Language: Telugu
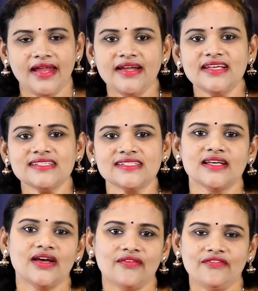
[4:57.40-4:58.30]
లేడీస్
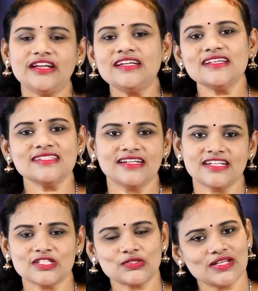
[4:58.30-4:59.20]
ఫిట్నెస్
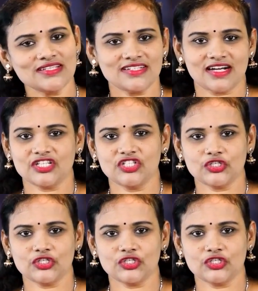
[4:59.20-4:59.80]
సెంటర్స్ కూడా స్టార్ట్